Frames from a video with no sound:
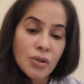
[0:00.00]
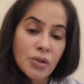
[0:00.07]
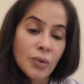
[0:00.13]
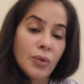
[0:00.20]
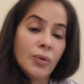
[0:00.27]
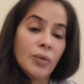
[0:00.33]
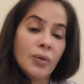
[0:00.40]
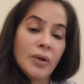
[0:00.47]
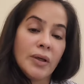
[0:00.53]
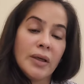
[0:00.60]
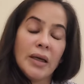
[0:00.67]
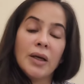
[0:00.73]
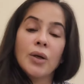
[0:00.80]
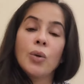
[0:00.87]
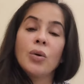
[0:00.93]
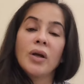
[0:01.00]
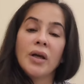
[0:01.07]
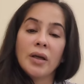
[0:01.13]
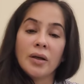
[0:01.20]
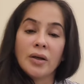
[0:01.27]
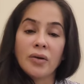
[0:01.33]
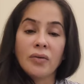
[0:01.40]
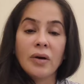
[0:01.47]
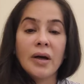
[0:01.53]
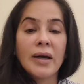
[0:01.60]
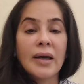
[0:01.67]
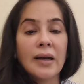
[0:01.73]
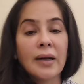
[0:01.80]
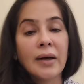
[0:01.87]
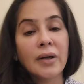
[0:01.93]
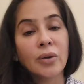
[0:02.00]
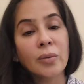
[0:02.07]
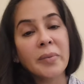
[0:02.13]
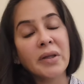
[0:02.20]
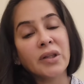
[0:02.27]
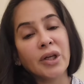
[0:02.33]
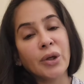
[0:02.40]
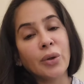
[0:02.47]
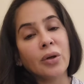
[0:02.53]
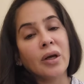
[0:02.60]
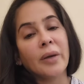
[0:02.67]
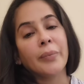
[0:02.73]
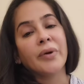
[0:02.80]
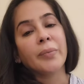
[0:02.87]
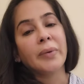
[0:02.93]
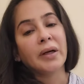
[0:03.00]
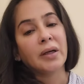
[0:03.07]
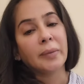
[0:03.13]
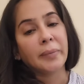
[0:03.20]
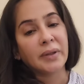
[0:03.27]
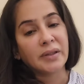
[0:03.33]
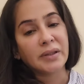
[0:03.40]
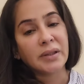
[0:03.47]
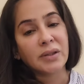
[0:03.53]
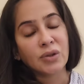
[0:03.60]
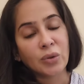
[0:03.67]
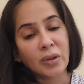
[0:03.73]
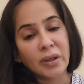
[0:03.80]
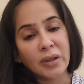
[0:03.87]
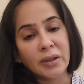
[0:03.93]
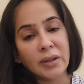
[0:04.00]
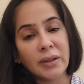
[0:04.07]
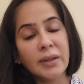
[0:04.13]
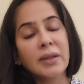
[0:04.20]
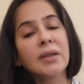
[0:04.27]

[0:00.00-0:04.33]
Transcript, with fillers: ஸோ என் கூட இருக்கிறவங்க எல்லாருக்குமே தெரியும் நான் எப்படிப்பட்ட பர்சன் சொல்லிட்டு